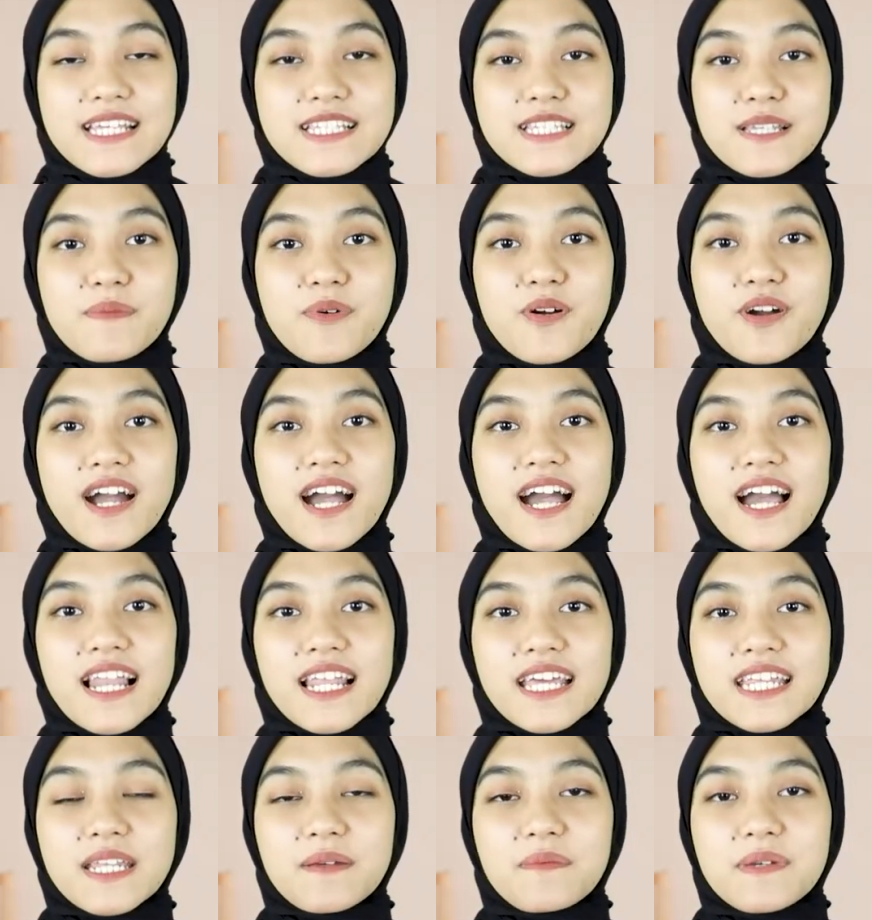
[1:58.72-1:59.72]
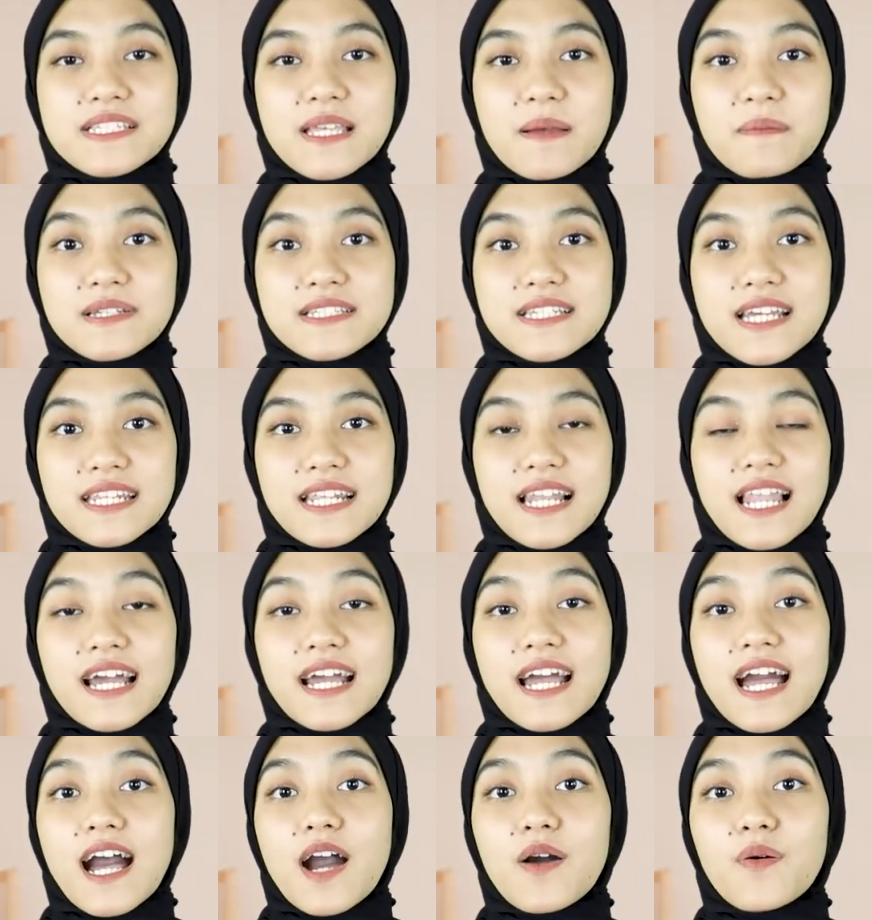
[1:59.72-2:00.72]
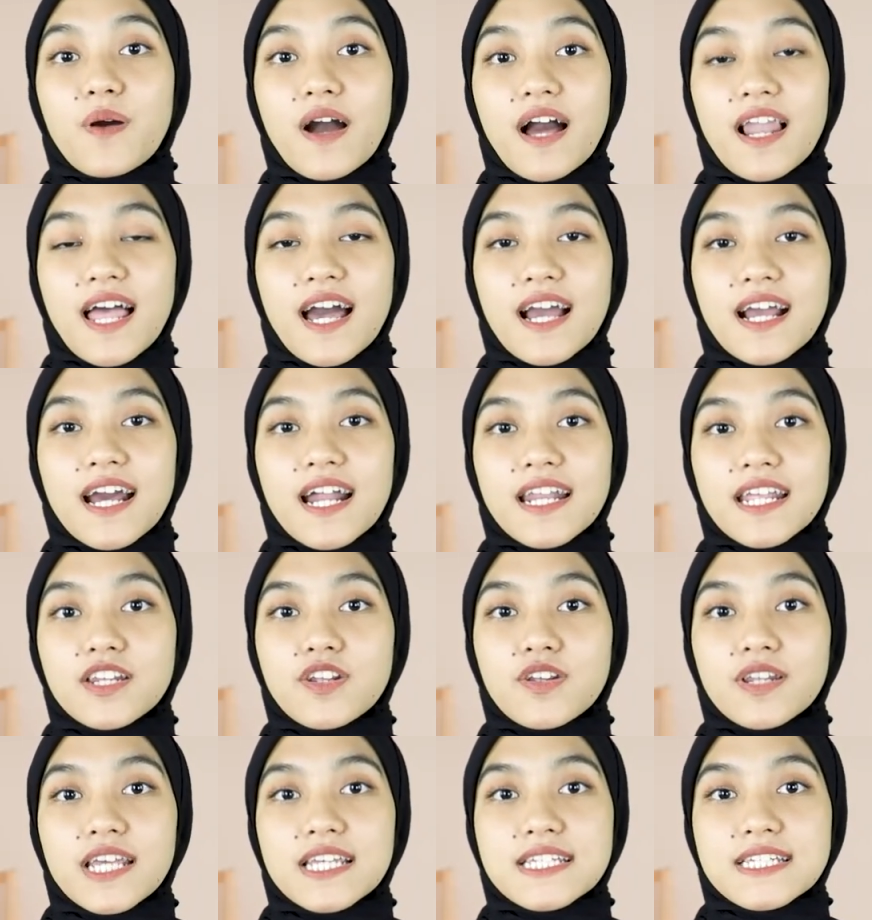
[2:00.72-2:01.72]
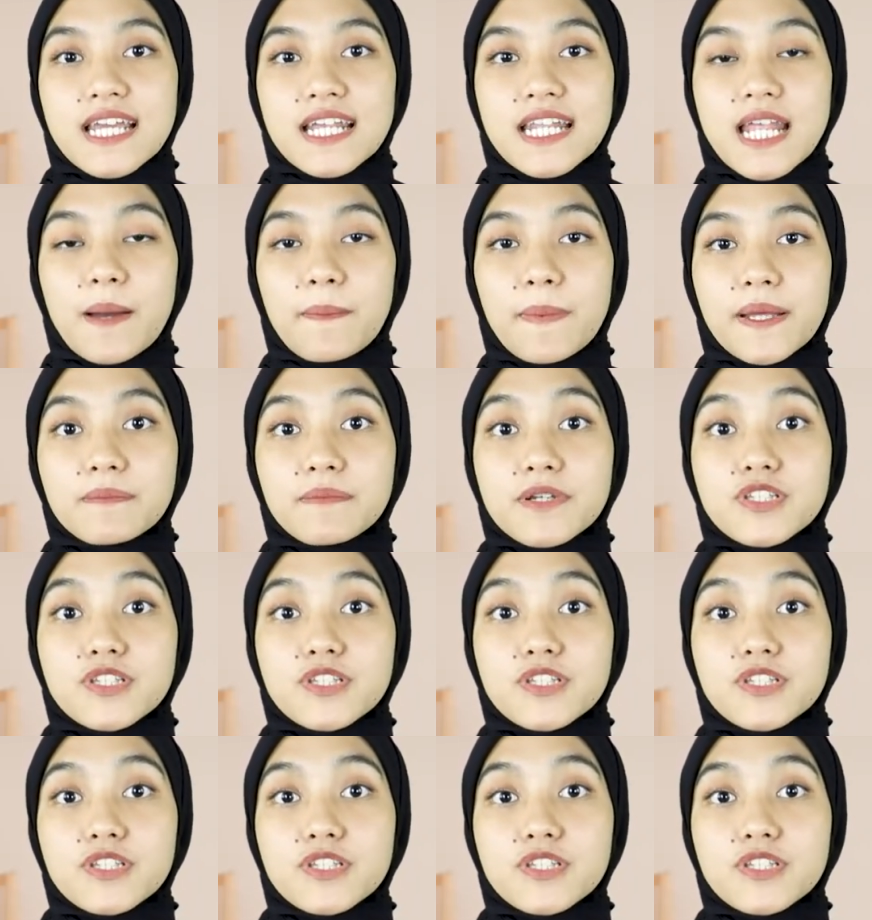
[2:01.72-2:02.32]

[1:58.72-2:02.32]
Semoga hal ini bisa menjadi langkah awal agar Indonesia dapat